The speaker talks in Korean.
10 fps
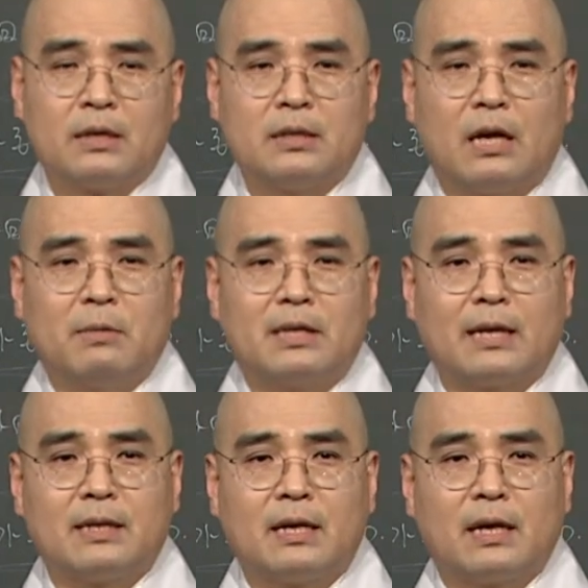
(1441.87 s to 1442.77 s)
그 다음에
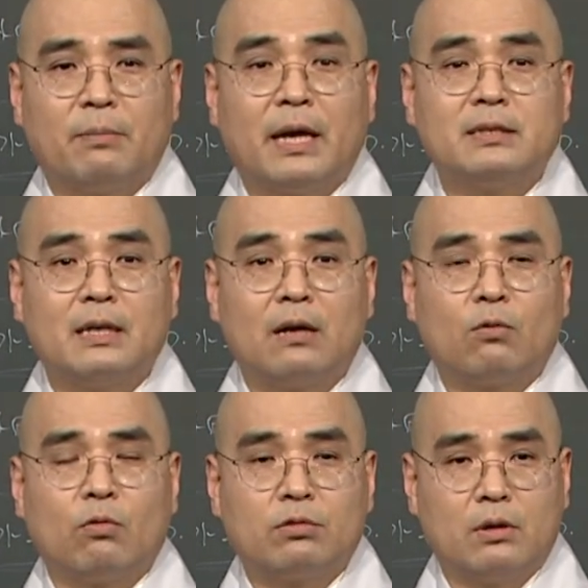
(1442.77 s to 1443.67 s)
당나라가
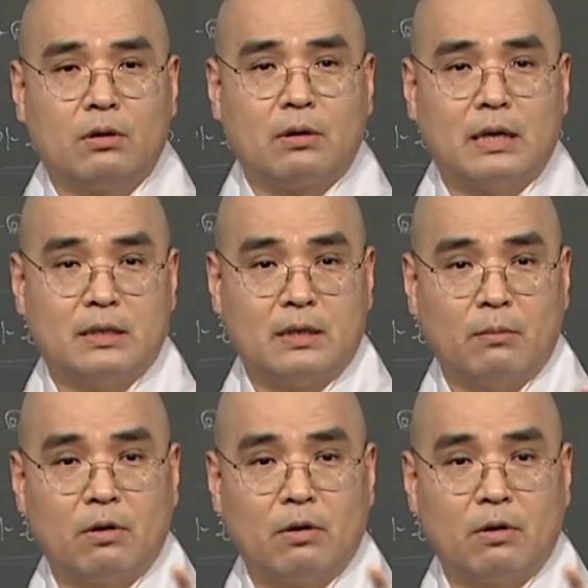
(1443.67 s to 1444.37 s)
백제하고 고구려까지 이렇게